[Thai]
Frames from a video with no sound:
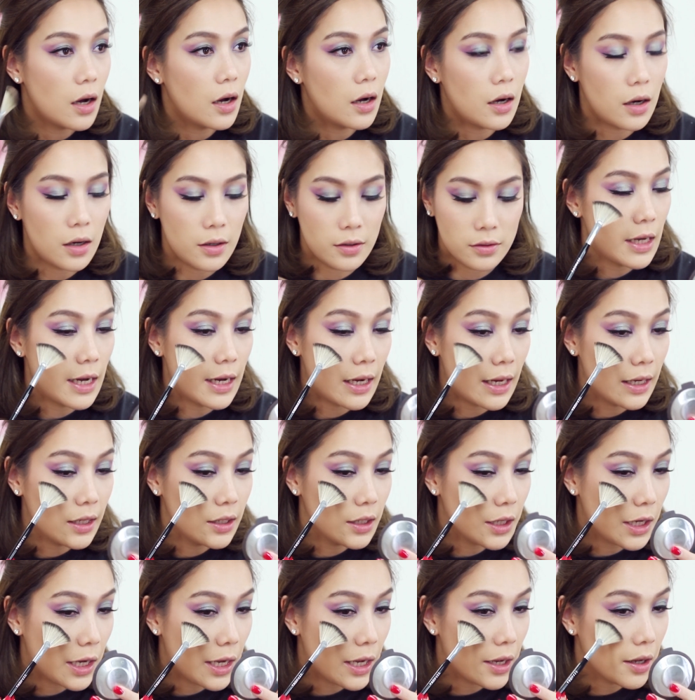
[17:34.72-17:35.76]
ก็ไฮไลท์
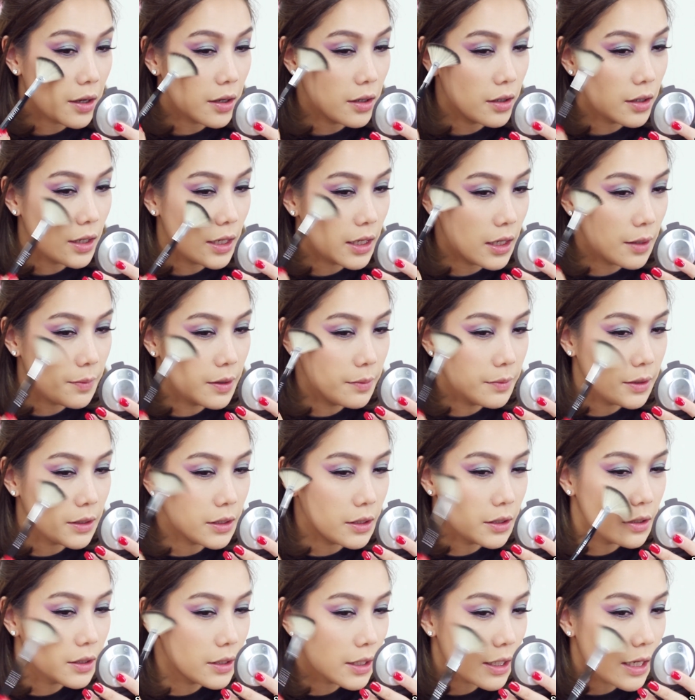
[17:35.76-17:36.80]
เลยค่ะ ไฮไลท์เพิ่มอีก
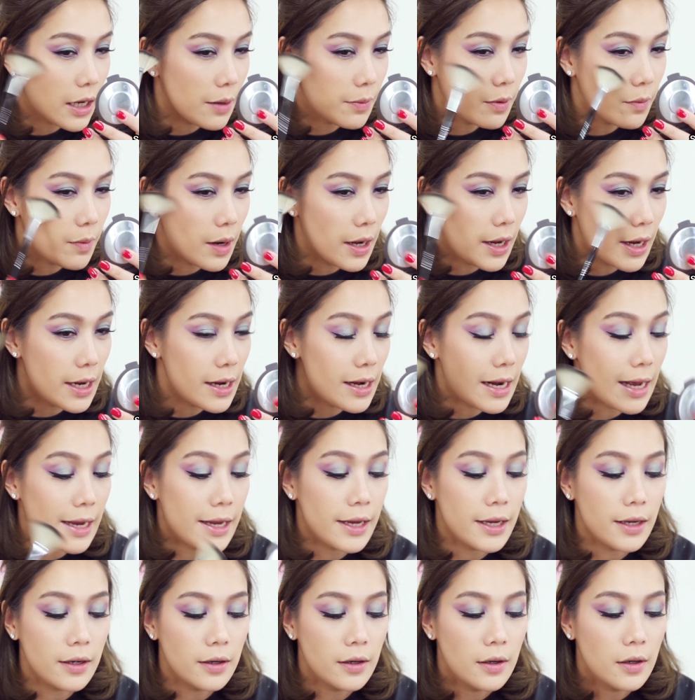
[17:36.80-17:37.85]
นิดนึงนะคะ เพราะว่าไฮไล
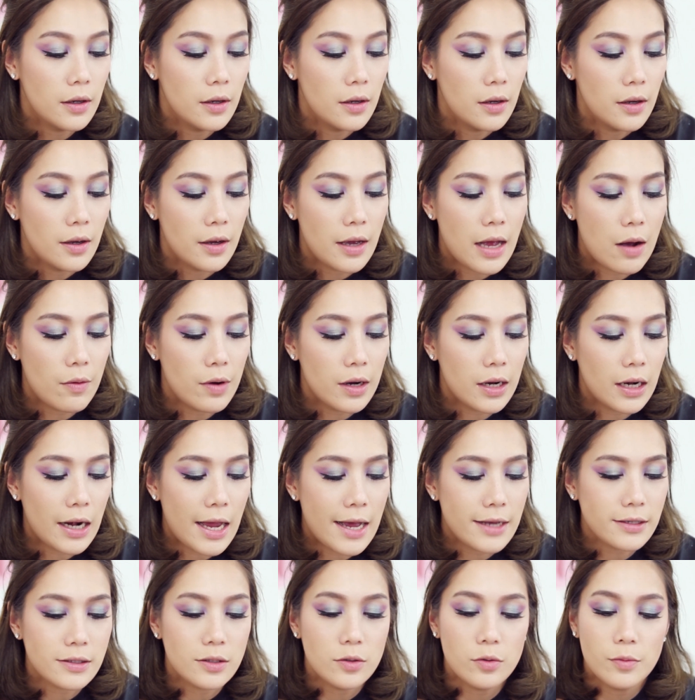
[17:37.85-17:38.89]
ท์
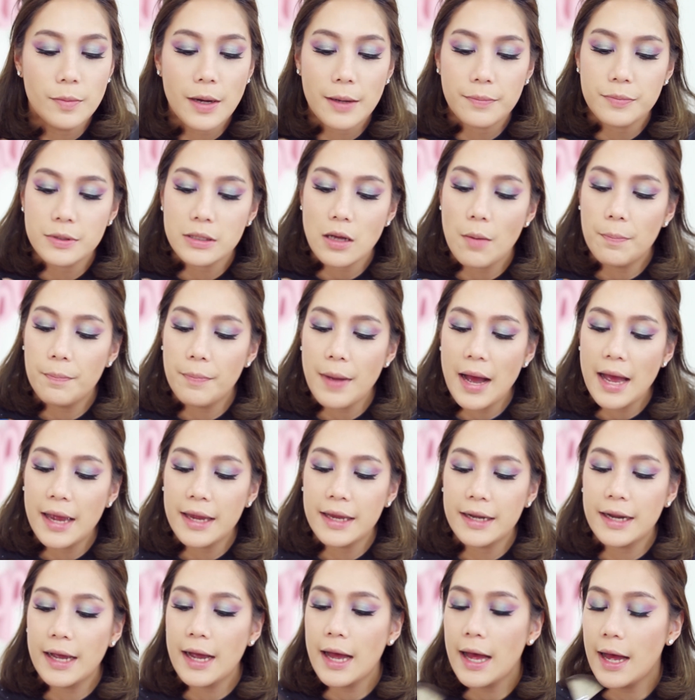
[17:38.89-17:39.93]
hourglass ดูแบบซอฟไป
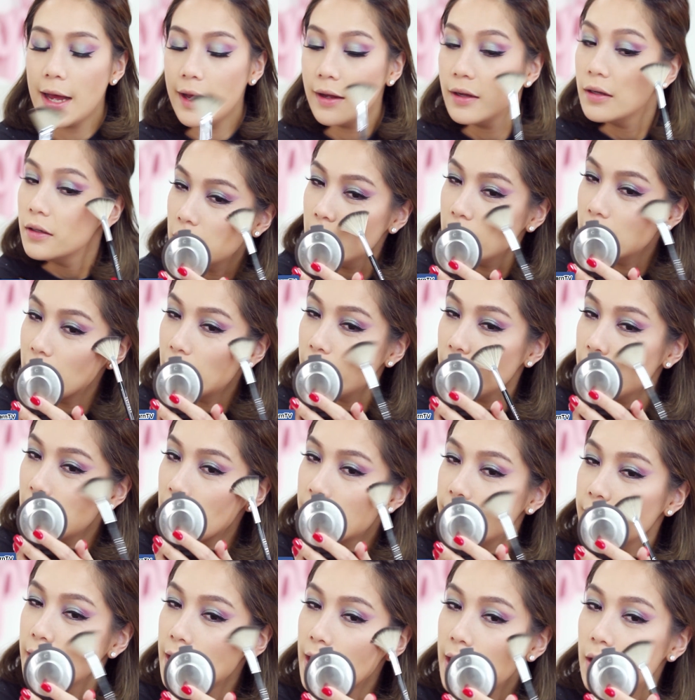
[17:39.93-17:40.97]
นะคะ นี่เราเป็น
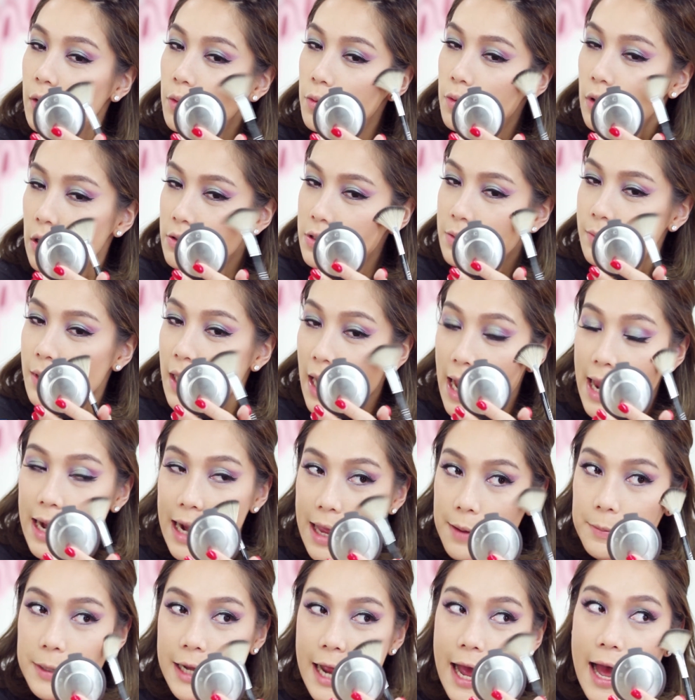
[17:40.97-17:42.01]
everyday look เราจะไม่ไฮ
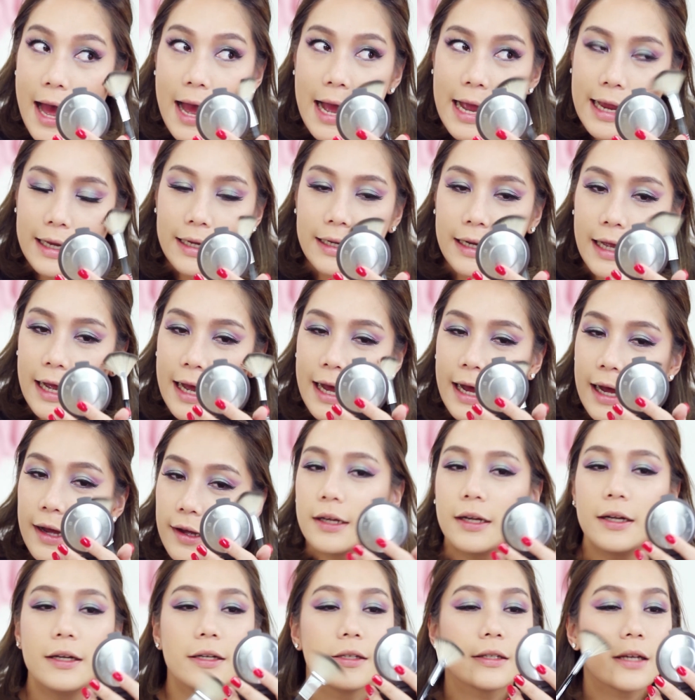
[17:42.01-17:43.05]
ไลท์ไม่ได้นะคะ
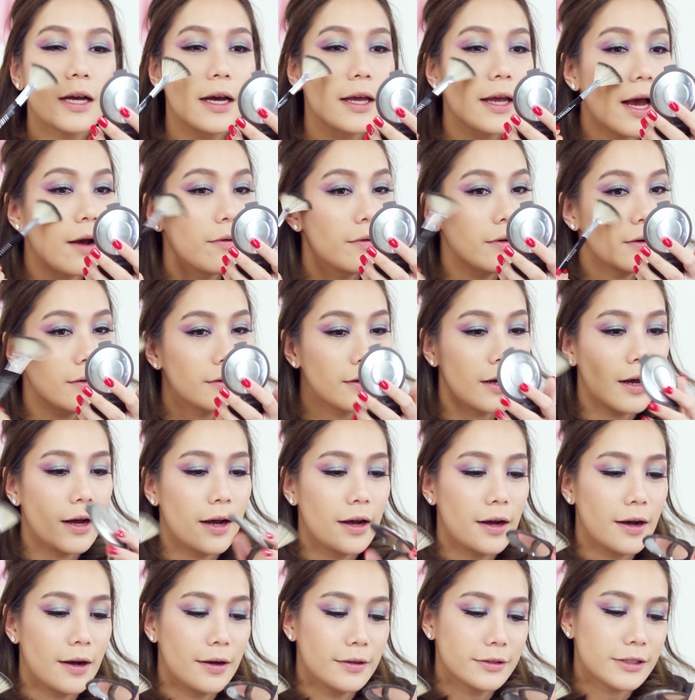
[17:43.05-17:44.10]
ก็เลยใช้ hour
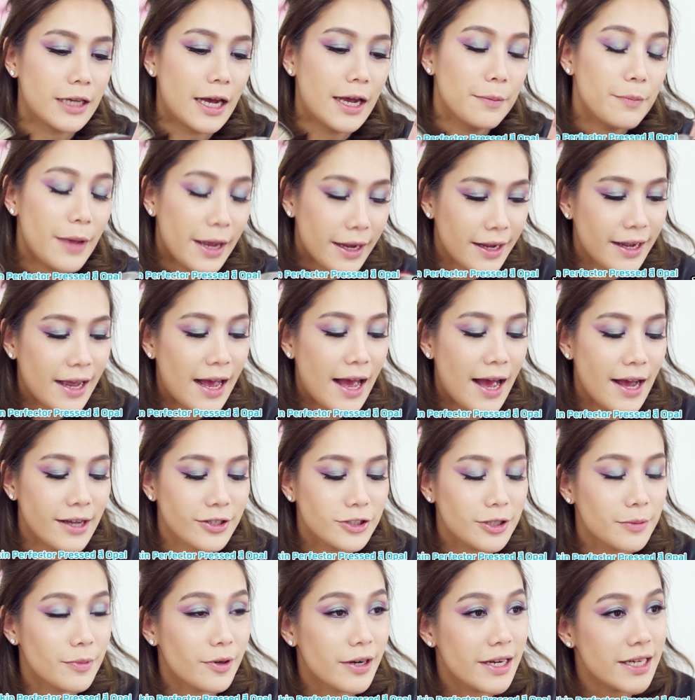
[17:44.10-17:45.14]
ใช้ Becca
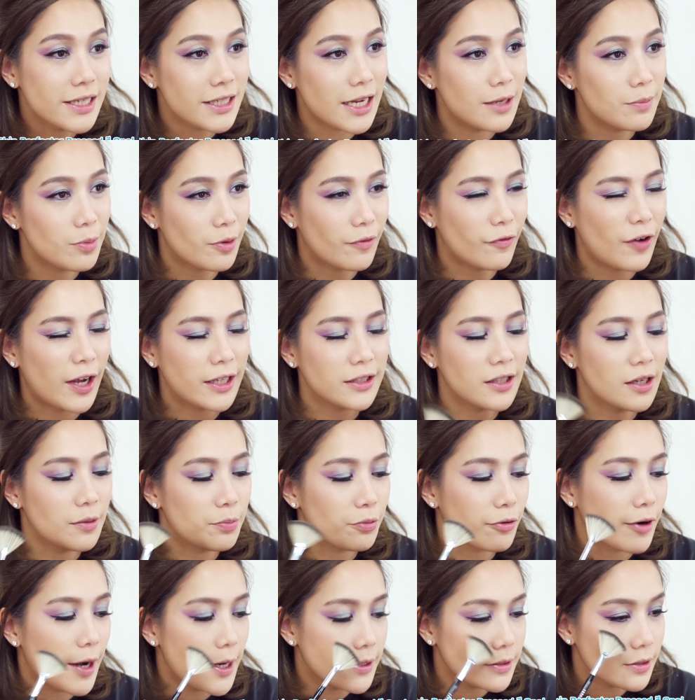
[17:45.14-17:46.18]
shimmering skin perfector
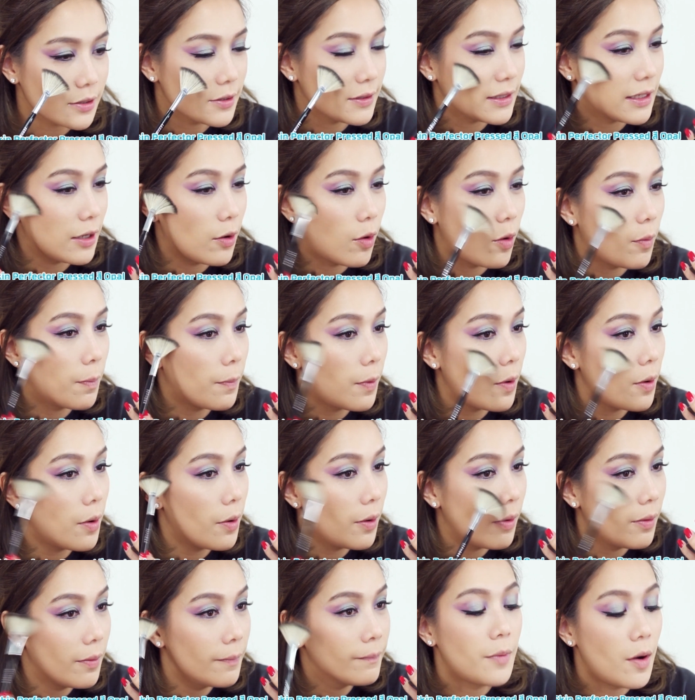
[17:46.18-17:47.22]
press สีโอเป
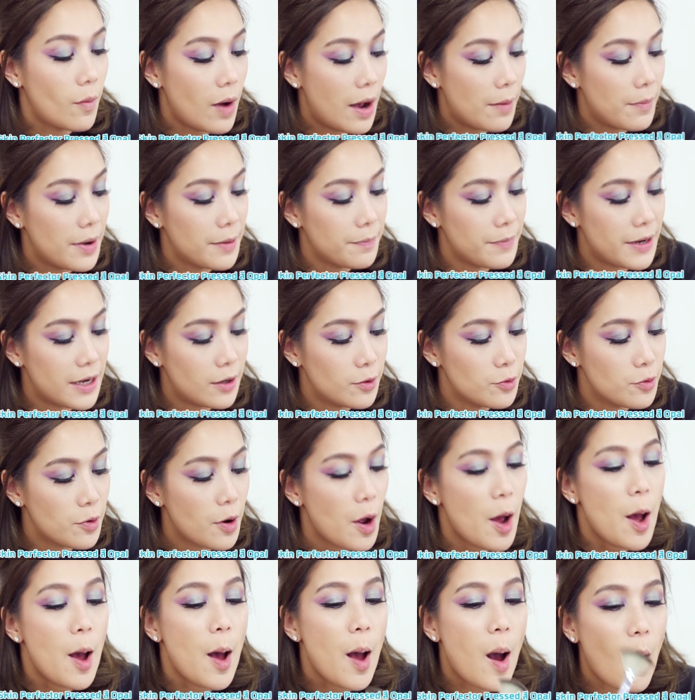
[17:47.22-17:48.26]
เพราะว่ามันเป็นลุค
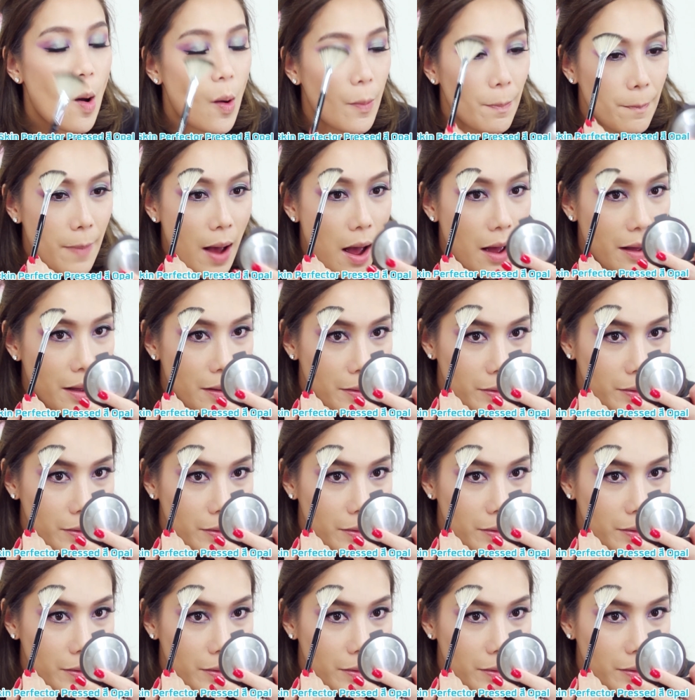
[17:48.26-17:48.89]
โอเป